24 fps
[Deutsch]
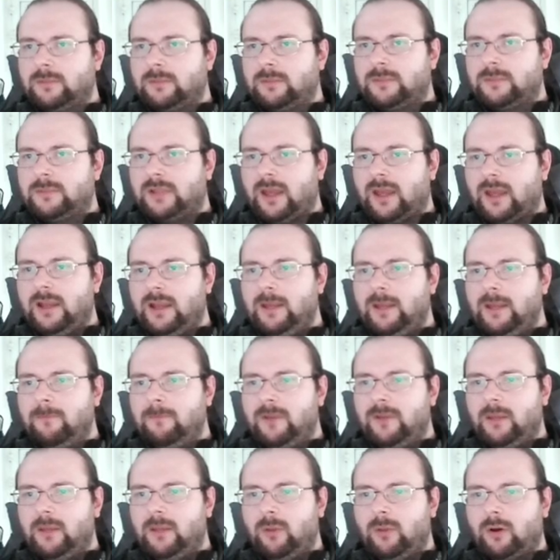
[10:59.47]
kriegt drei Leben,
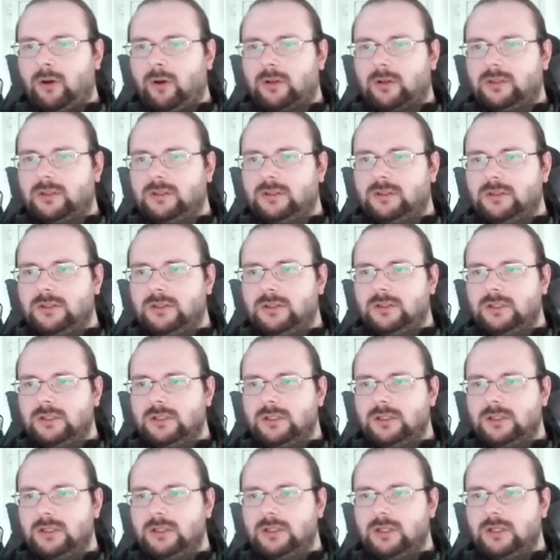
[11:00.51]
wenn er blockt.
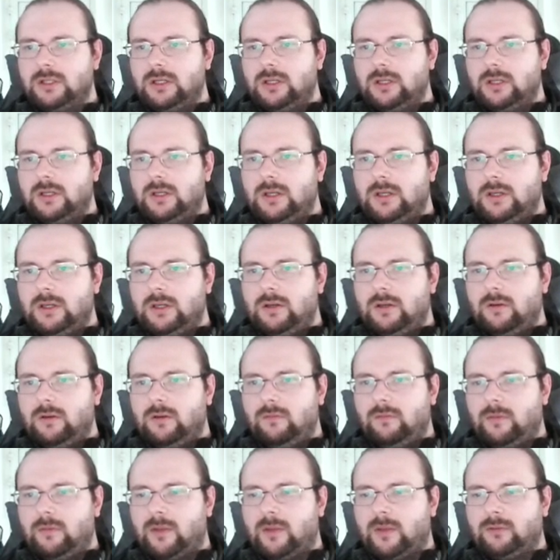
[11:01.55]

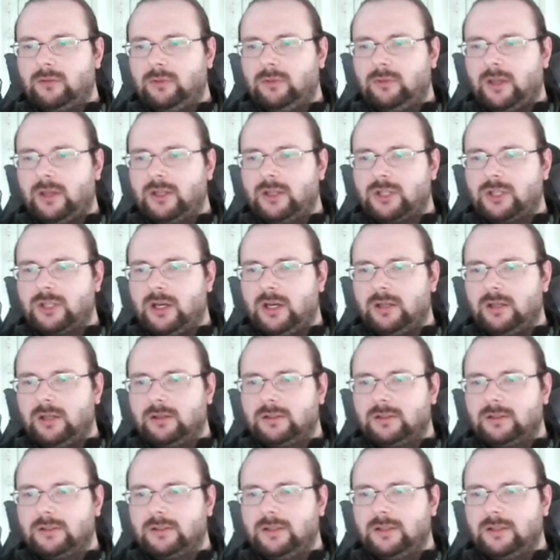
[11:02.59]
wir machen nur drei Schaden.